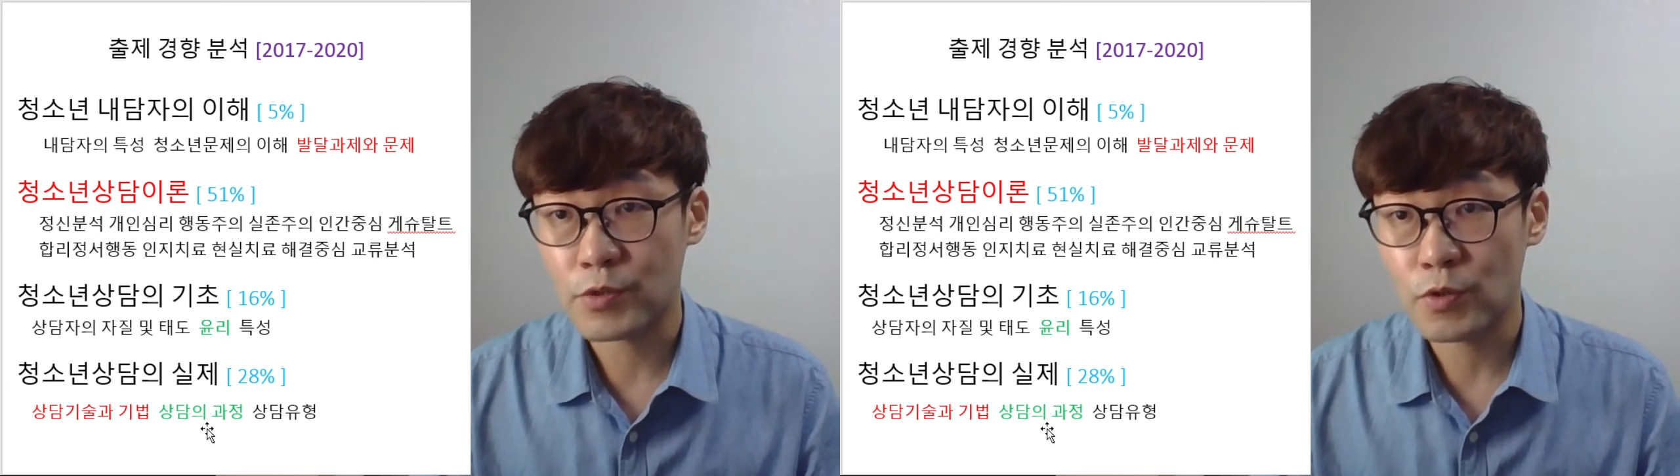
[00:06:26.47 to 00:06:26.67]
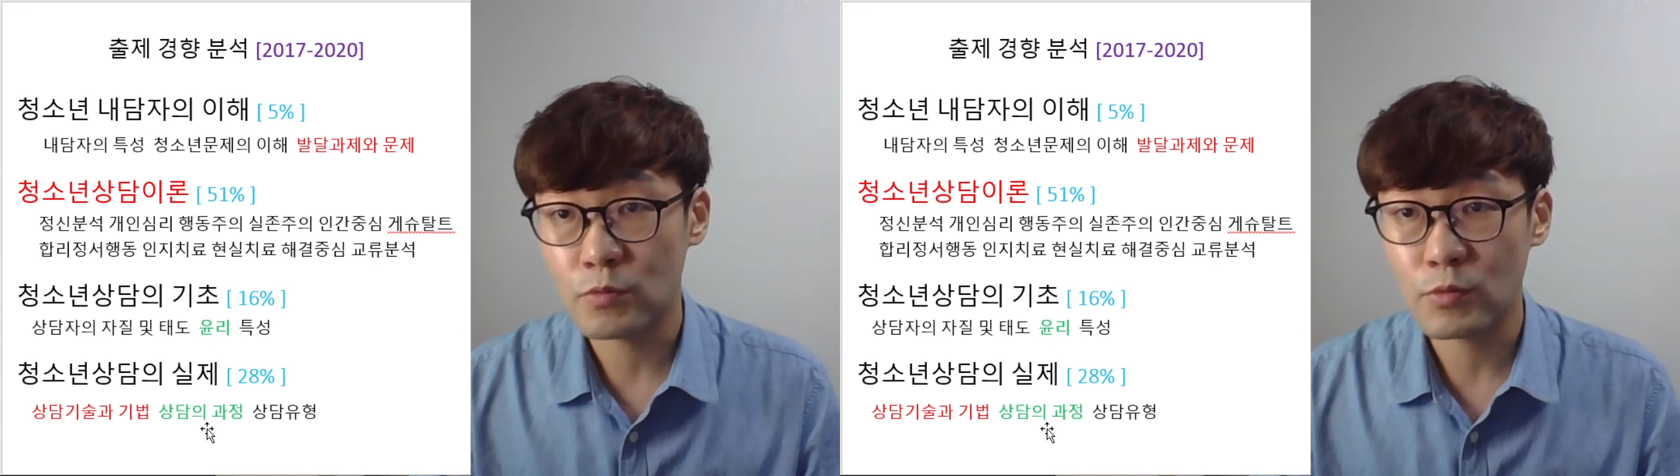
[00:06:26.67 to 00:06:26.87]

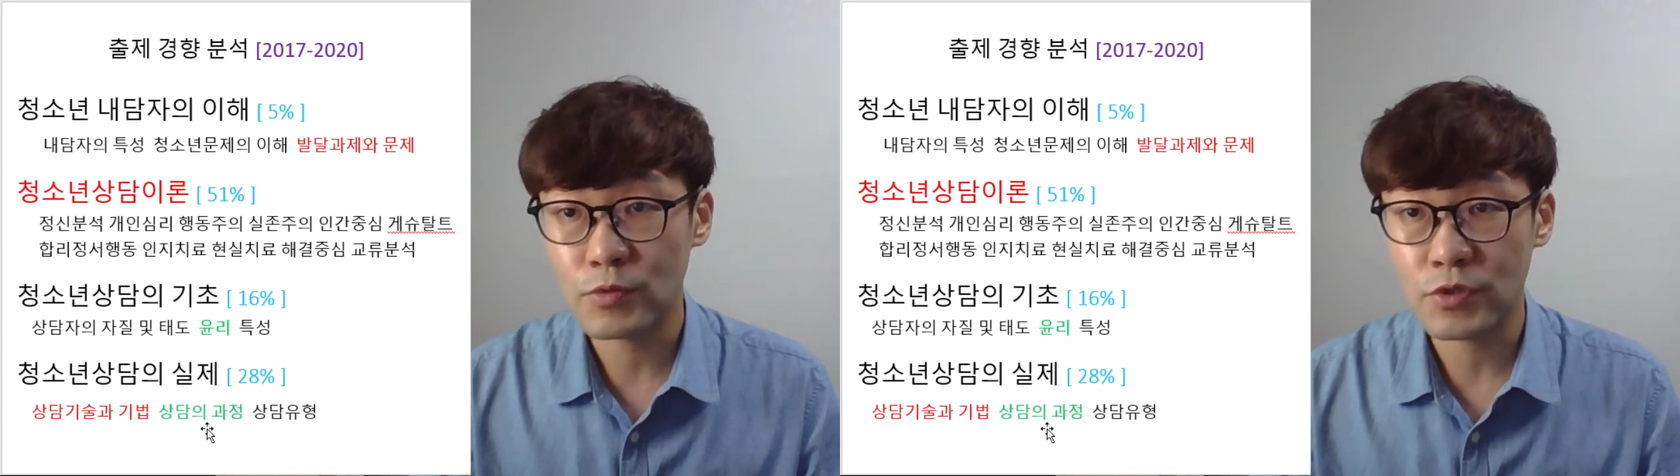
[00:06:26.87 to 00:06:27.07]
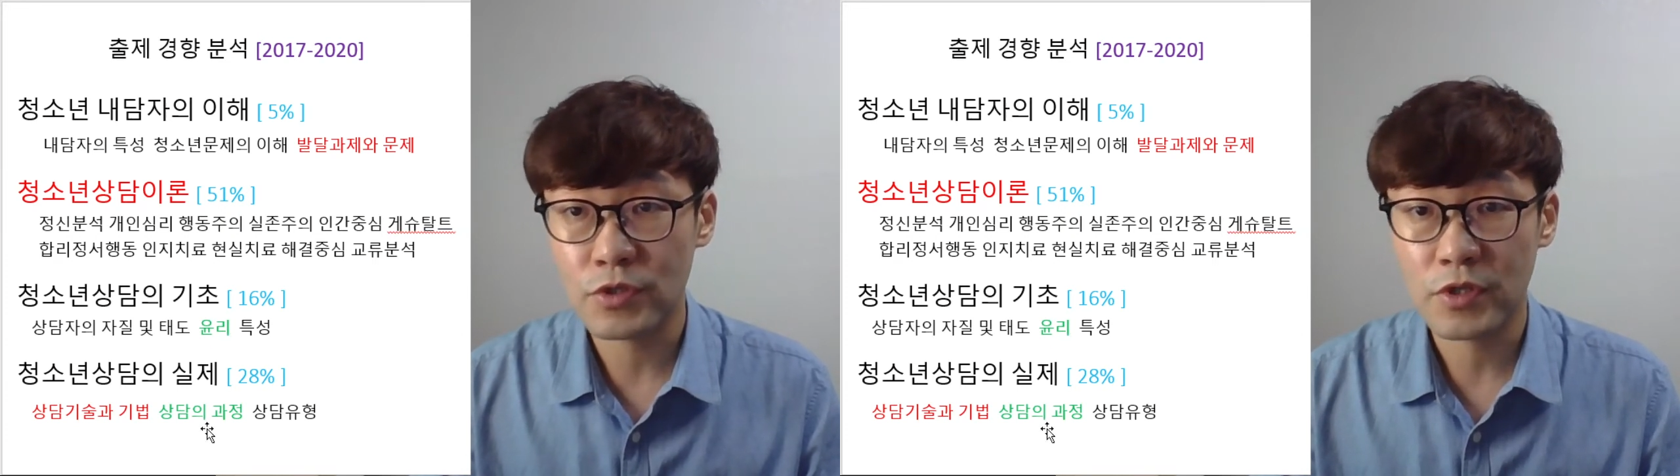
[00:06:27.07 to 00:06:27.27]
이런
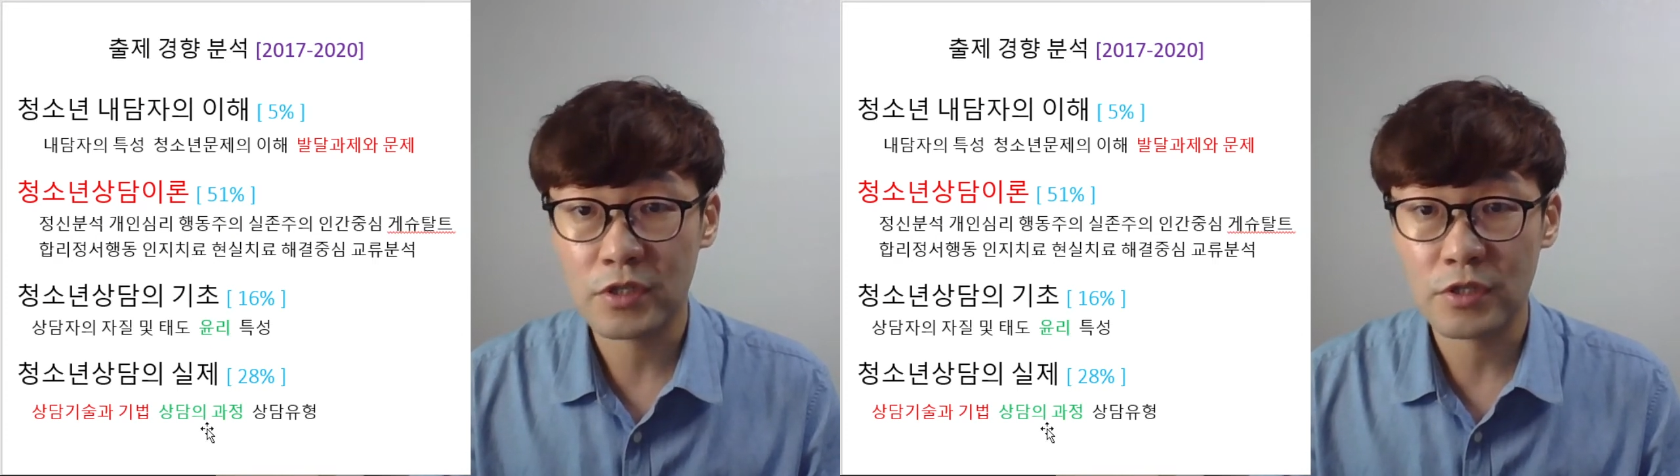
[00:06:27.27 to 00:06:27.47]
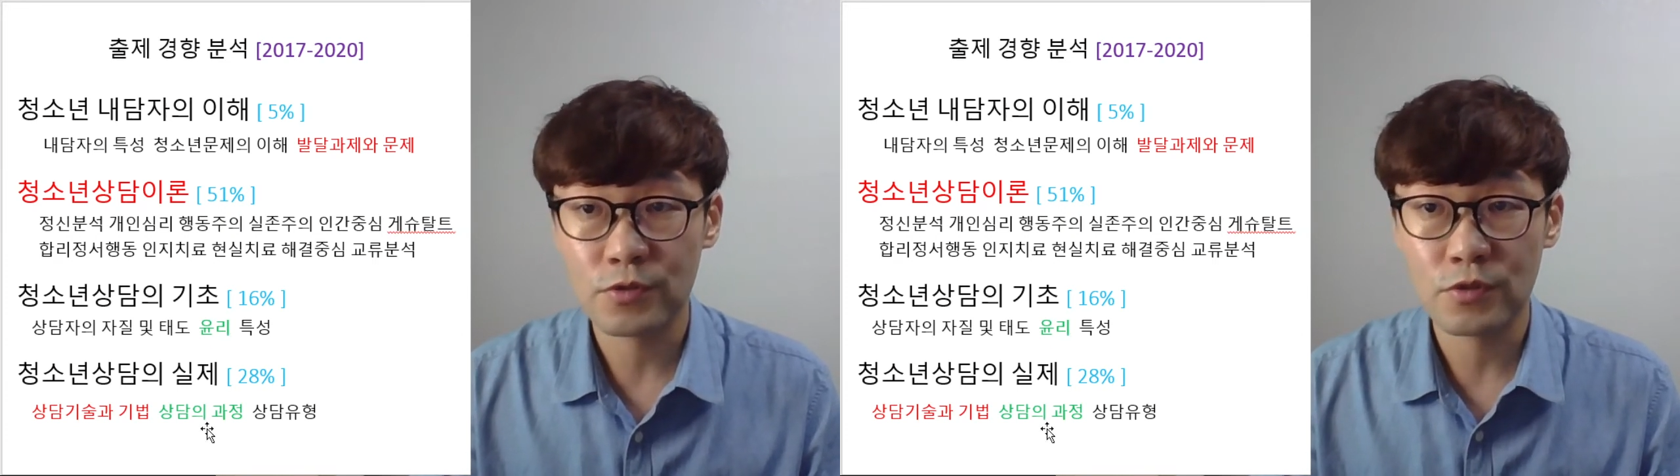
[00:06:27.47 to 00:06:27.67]
부분들은
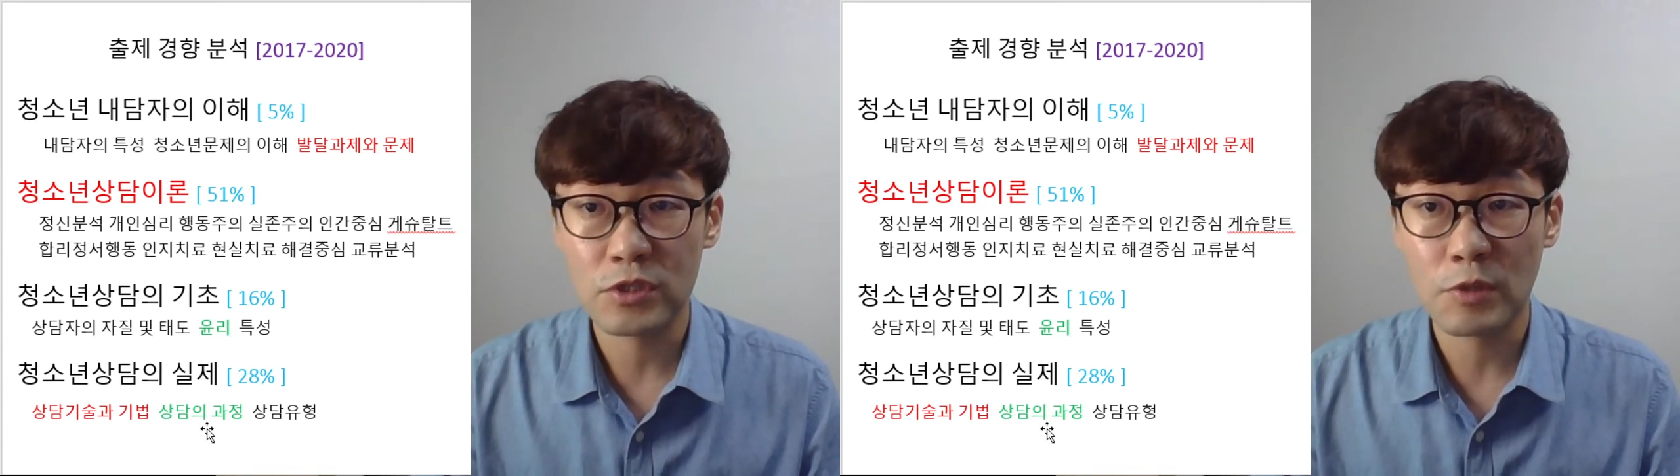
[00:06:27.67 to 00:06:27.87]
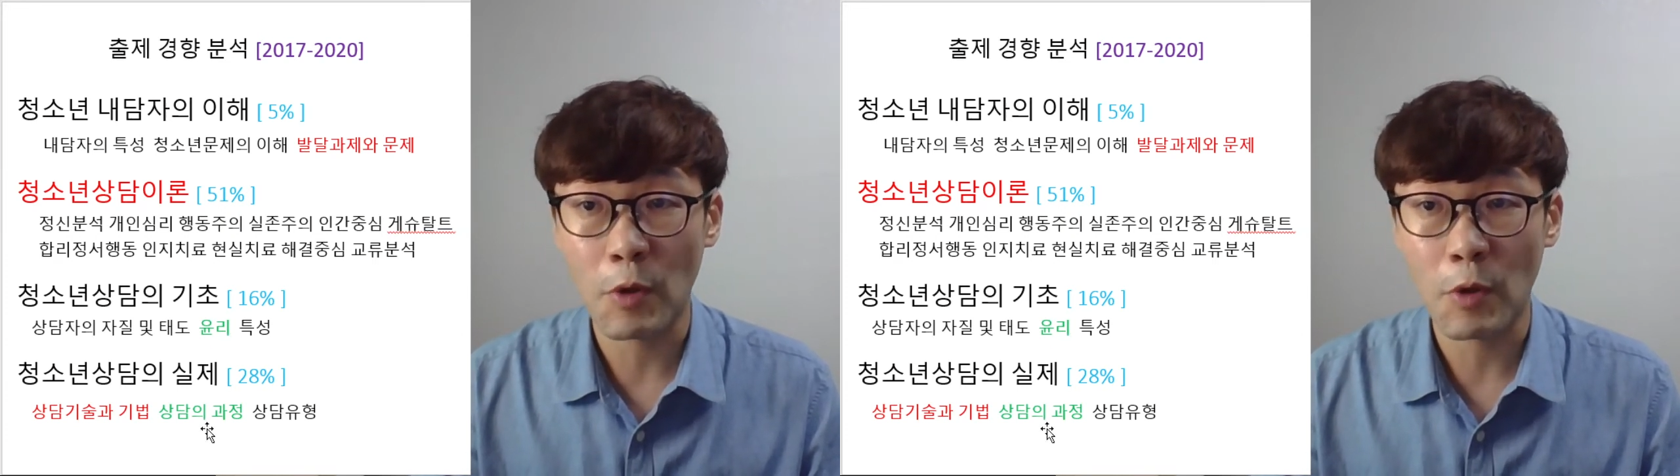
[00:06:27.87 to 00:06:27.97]
상대적으로 이제